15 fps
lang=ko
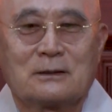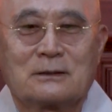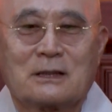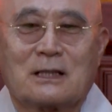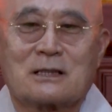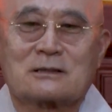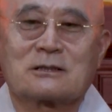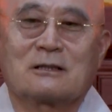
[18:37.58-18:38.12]

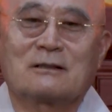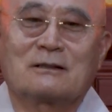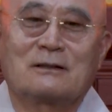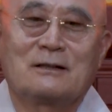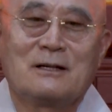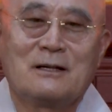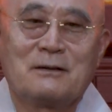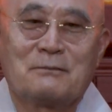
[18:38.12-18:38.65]

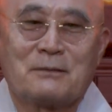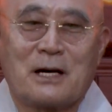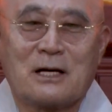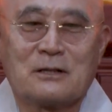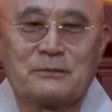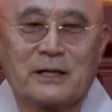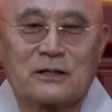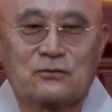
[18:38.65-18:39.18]
따라서
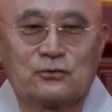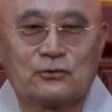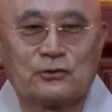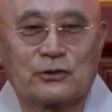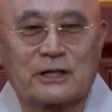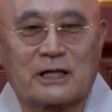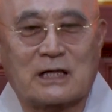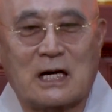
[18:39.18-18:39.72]
마음의
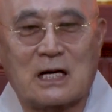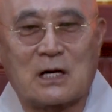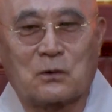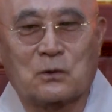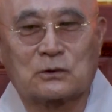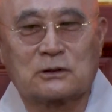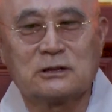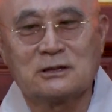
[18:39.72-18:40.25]
근육이
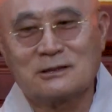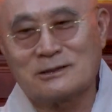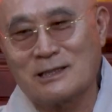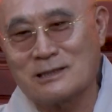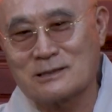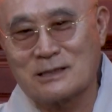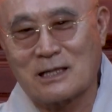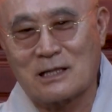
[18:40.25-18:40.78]
강하고
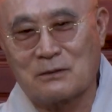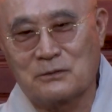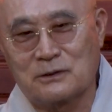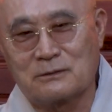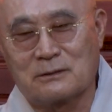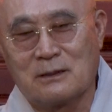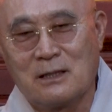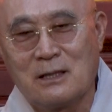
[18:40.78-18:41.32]
튼튼한
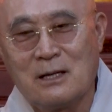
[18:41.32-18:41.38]
사람은